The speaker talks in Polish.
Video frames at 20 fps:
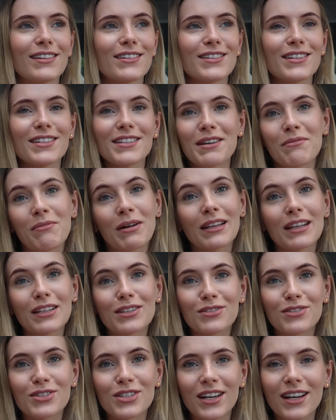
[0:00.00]
że nie ma na
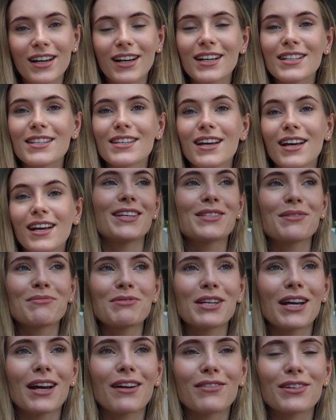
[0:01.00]
co czekać. Jestem
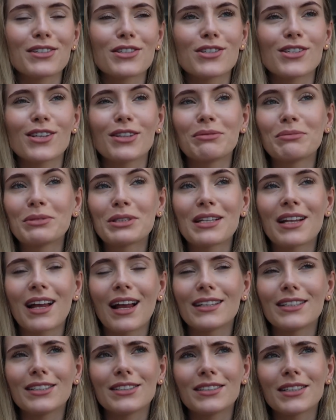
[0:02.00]
ciekawa, czy się
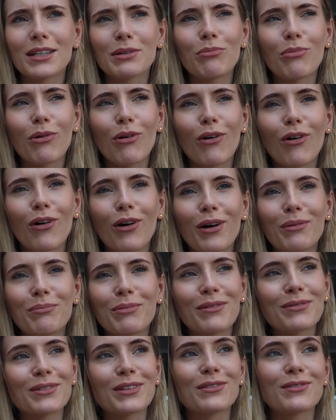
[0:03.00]
domyślaliście, bo
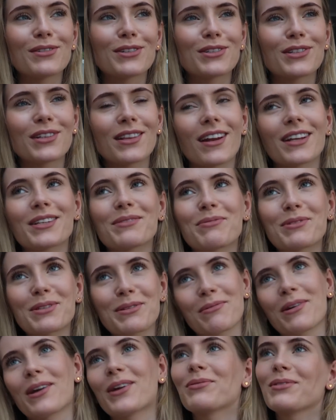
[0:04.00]
pewnie dużo się teraz
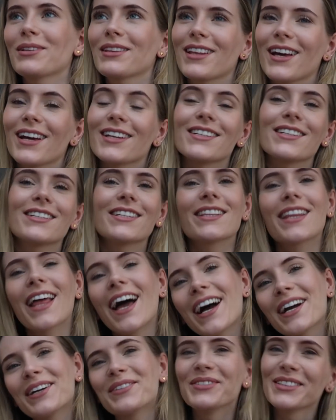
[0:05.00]
posypie komentarzy, że
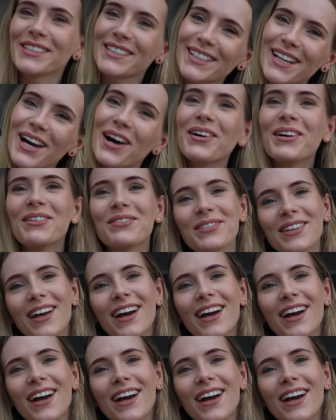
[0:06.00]
tak myślałam,